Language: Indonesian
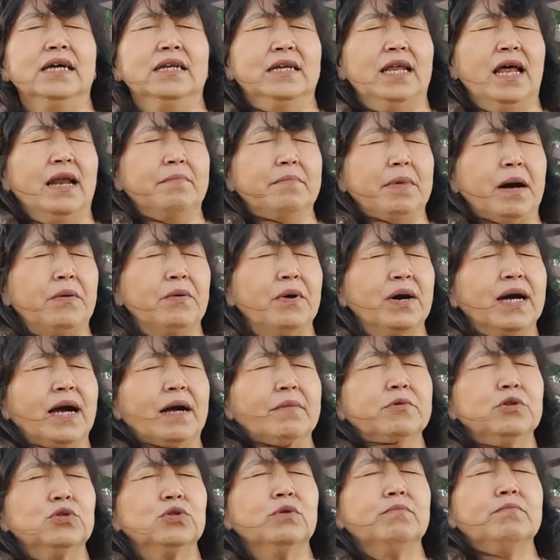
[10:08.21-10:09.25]
dan bawa
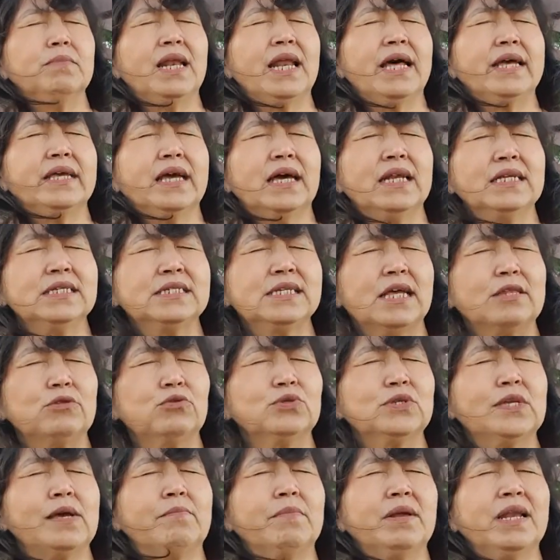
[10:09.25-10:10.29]
kami untuk melayani satu
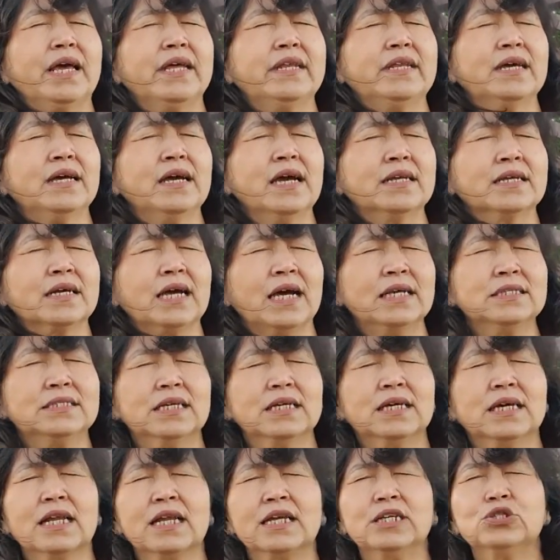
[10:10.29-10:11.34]
sama lain dengan
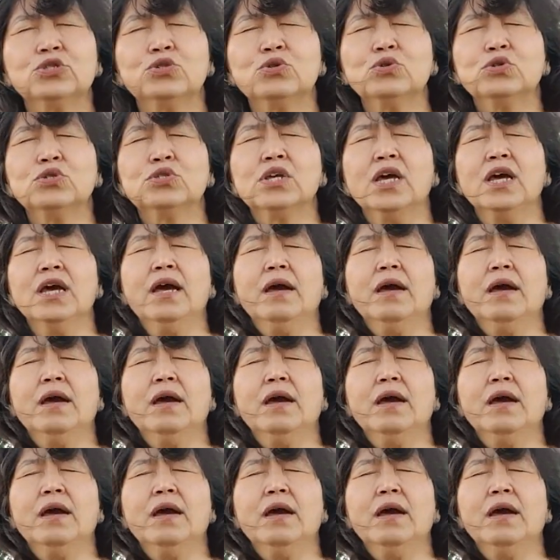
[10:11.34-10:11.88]
kasih Kristus.